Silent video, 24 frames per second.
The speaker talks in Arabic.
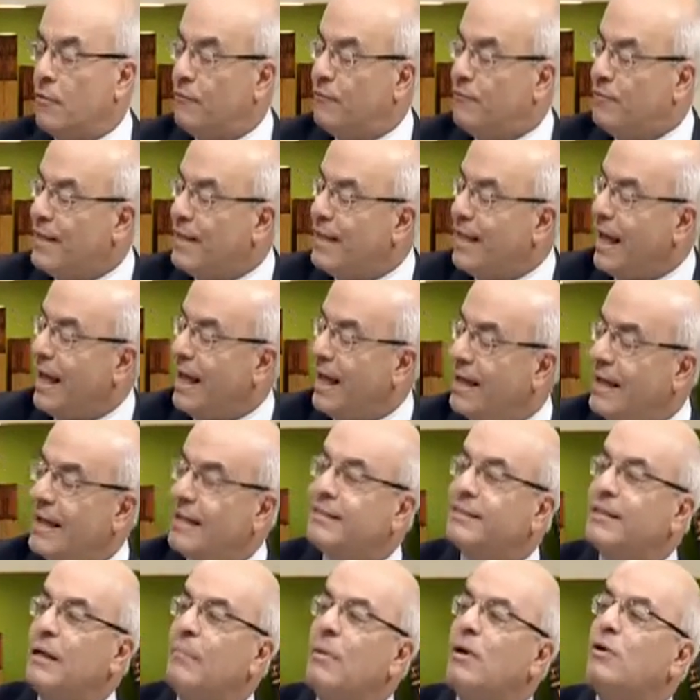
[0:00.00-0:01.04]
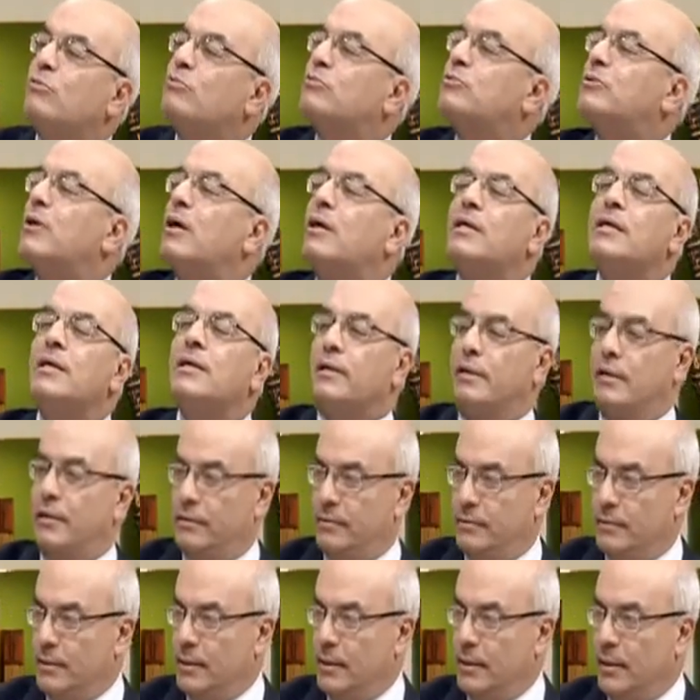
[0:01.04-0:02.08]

في حالات تمرد صغيرة